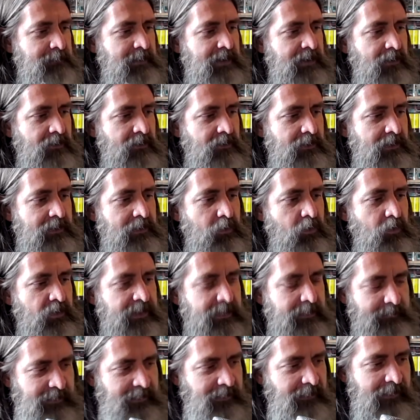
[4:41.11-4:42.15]
Pero
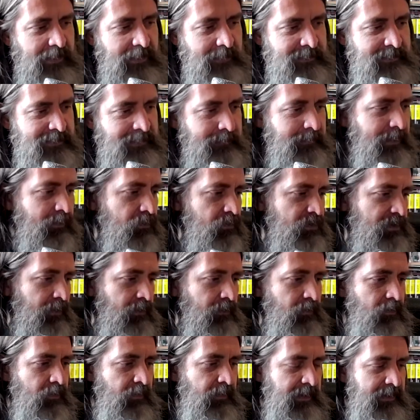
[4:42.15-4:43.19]
lo que verdaderamente me ha
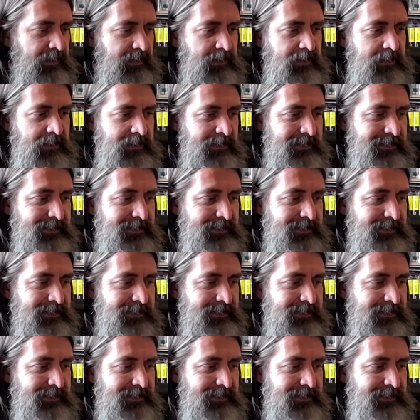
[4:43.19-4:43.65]
gustado de